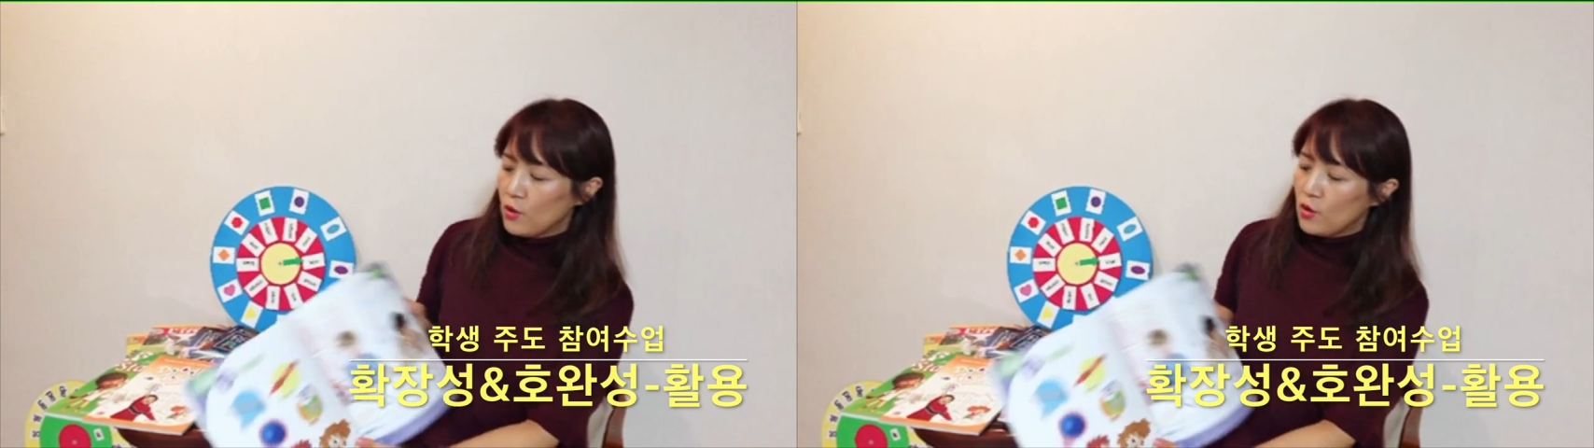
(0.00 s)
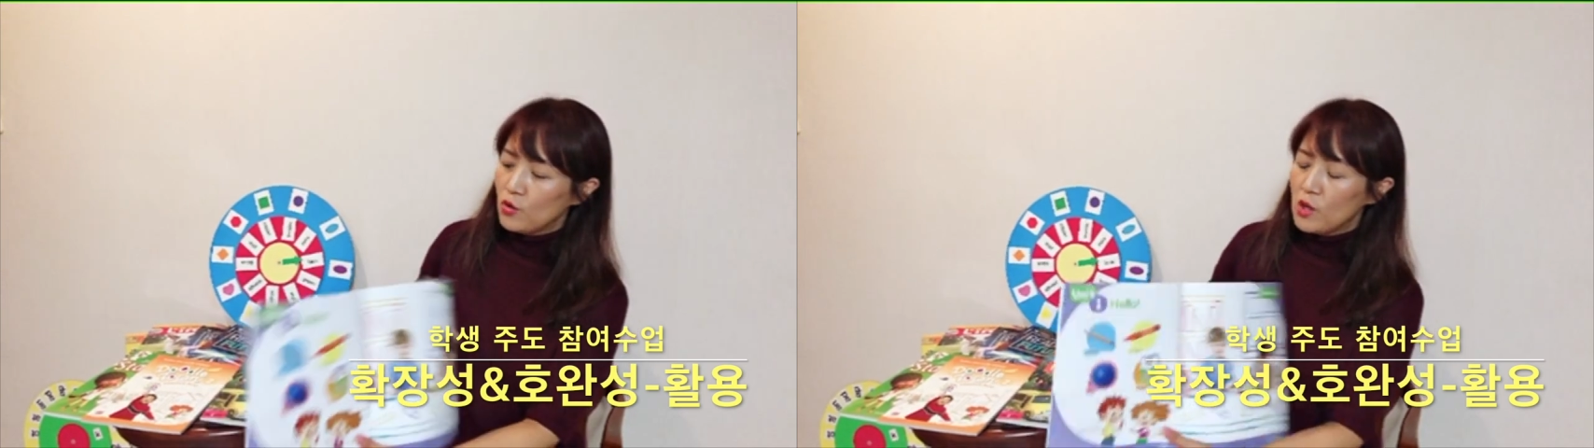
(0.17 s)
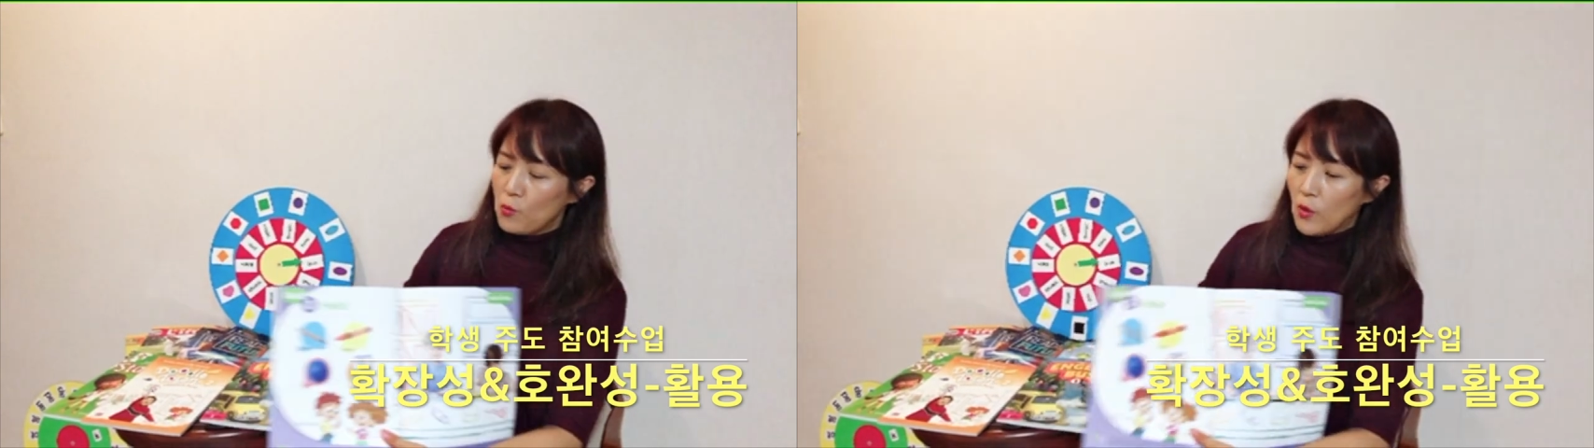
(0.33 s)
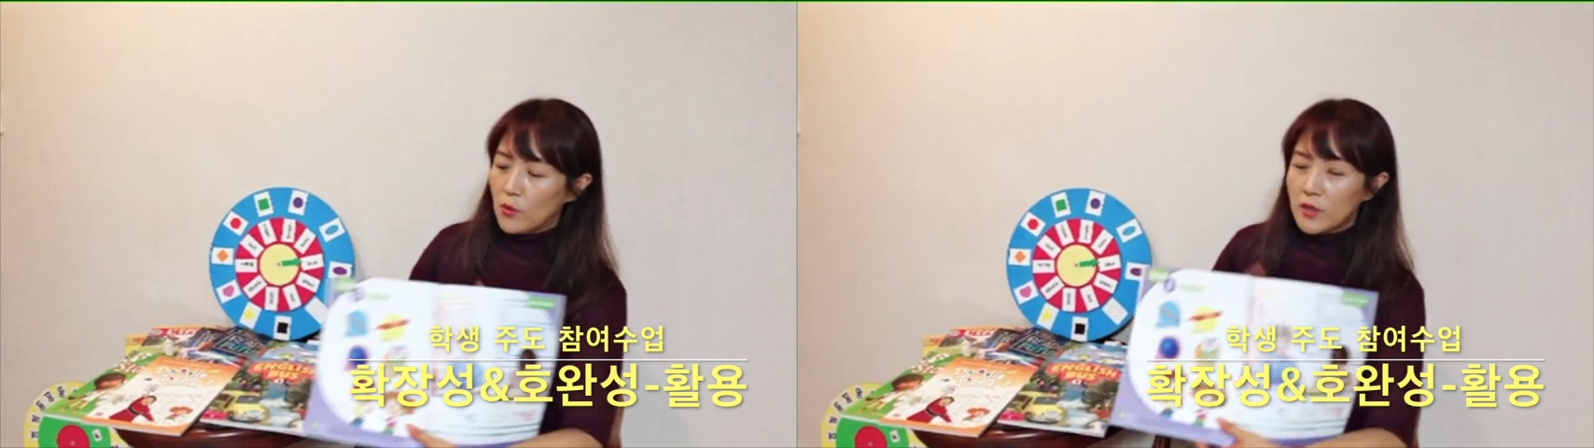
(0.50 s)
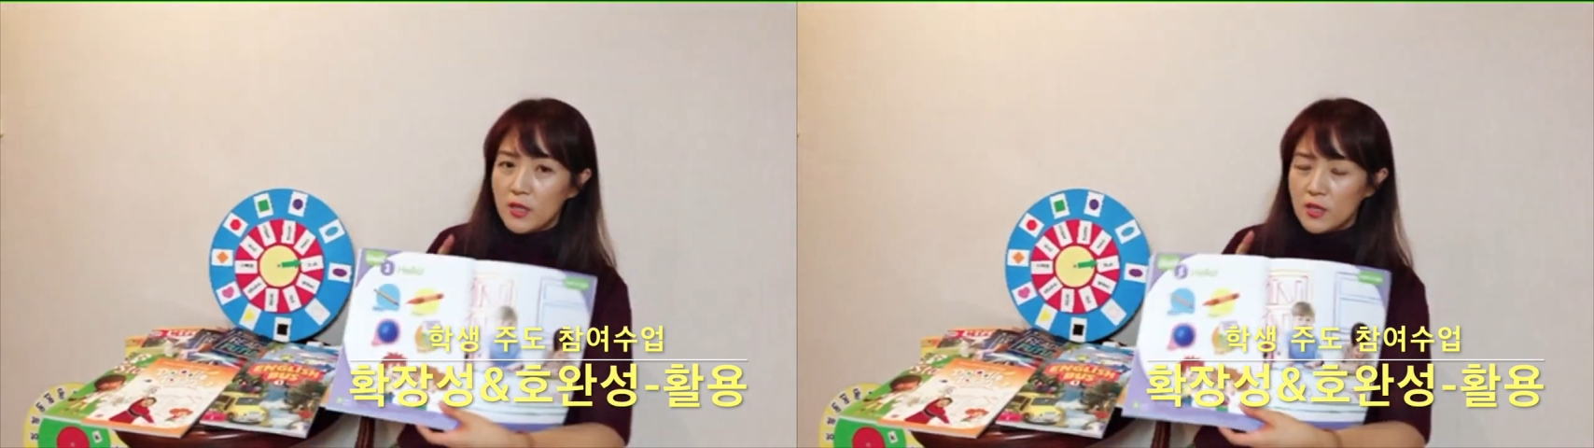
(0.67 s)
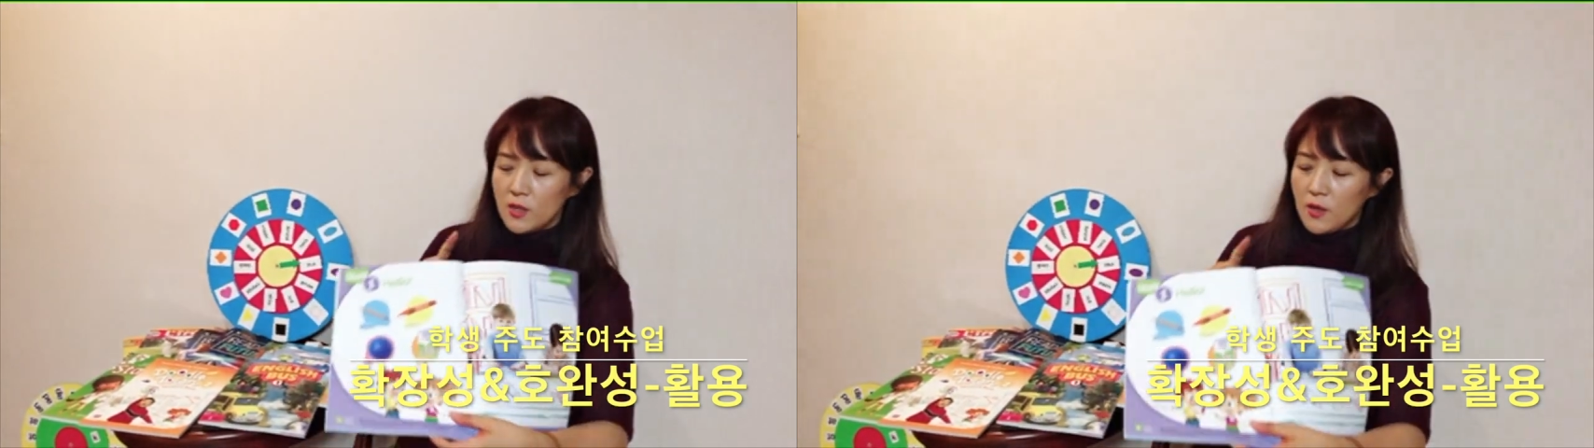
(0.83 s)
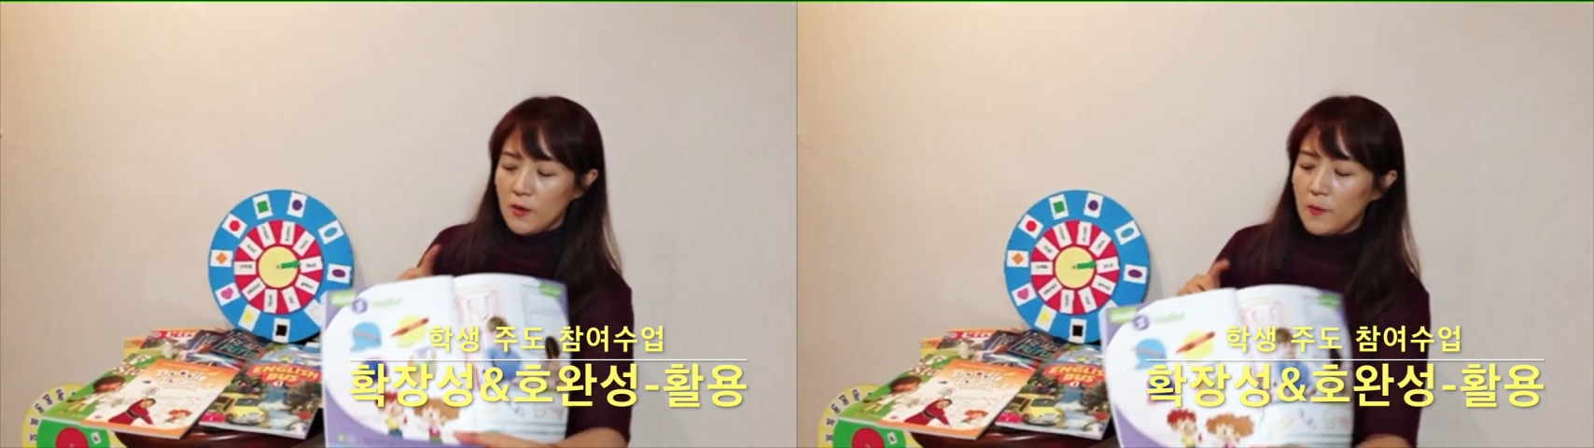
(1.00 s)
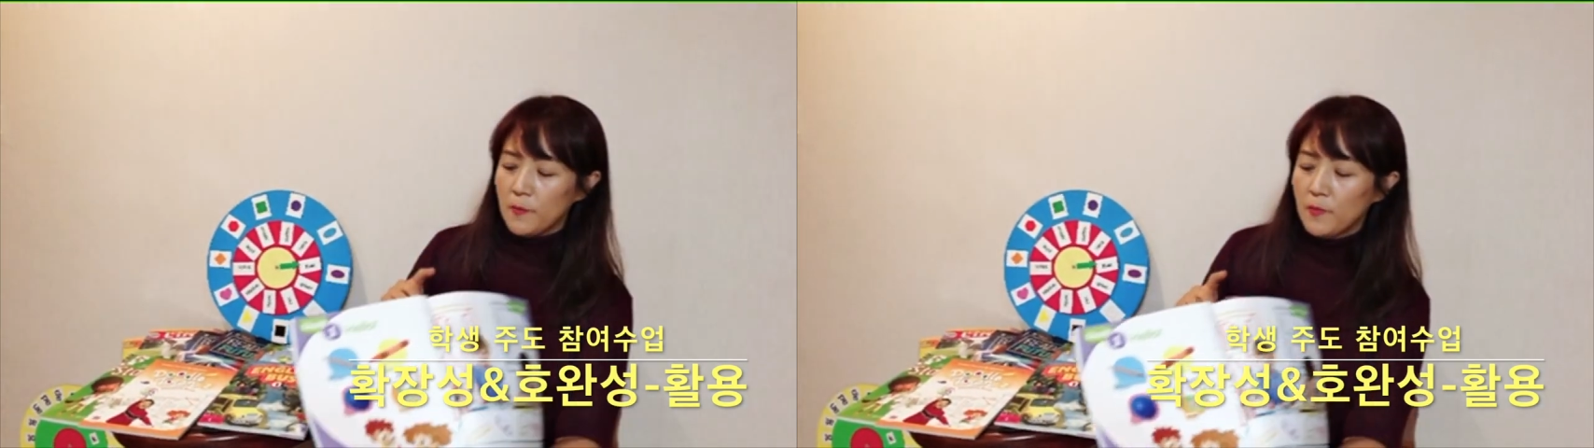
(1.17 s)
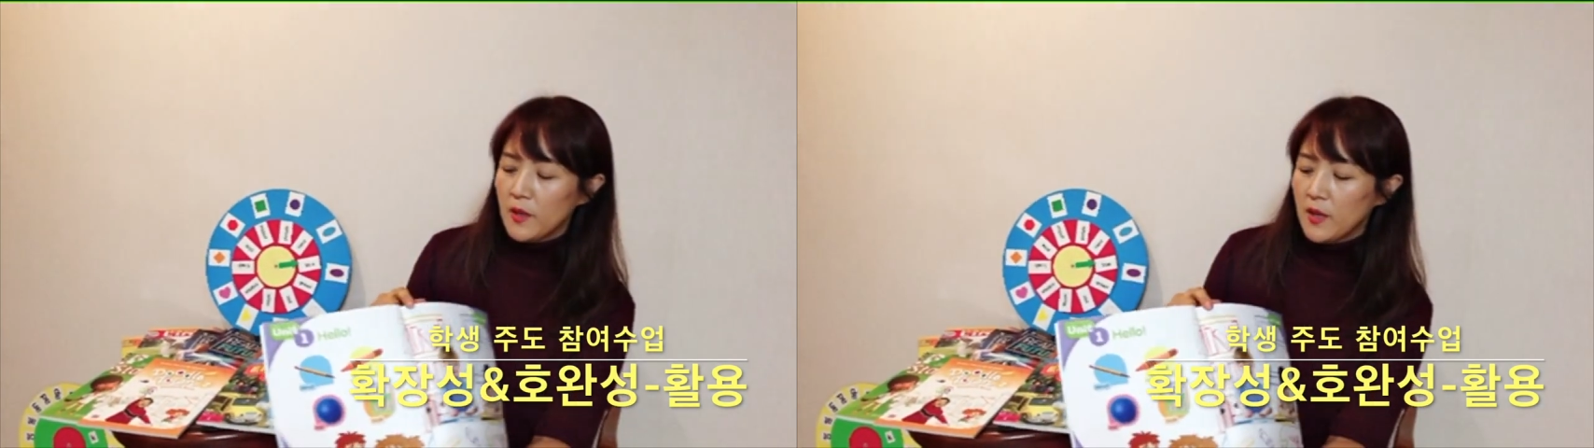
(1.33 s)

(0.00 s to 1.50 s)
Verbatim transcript: 유닛 1에는요